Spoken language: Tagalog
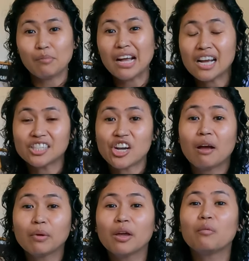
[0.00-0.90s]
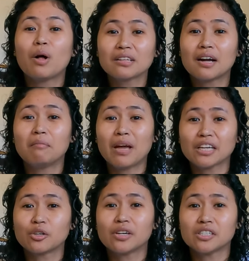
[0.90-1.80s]
Hi mga kachami! Welcome
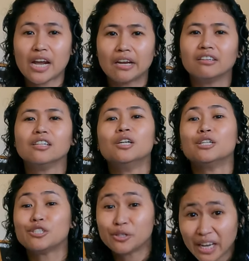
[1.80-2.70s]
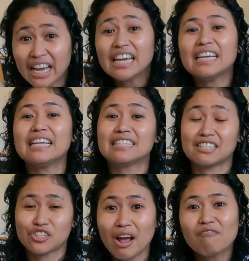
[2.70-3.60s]
back to our channel. Today
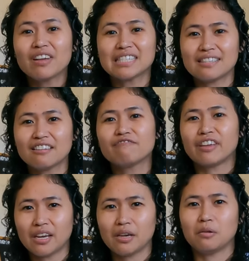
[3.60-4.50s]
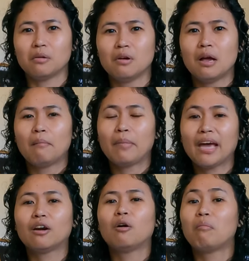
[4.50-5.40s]
is a charm vesting video.
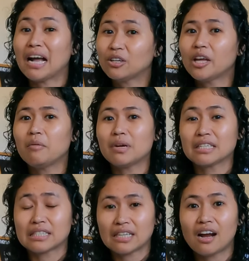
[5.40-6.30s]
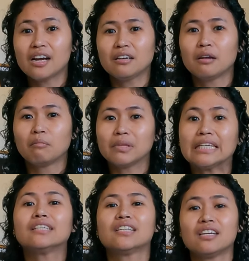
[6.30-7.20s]
Pero bago tayo mag-start,
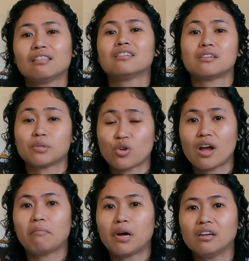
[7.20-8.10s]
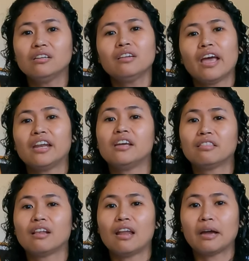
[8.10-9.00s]
please hit the subscribe button and
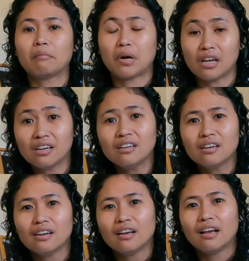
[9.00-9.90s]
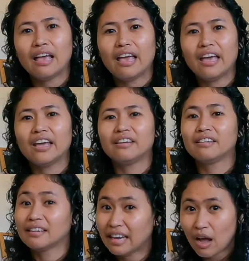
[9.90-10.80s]
hit the like button.
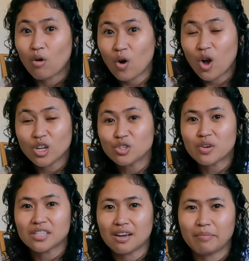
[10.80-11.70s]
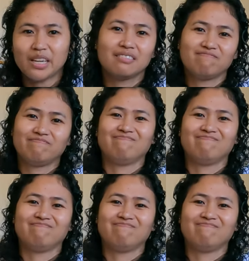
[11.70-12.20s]
And now, on to our topic.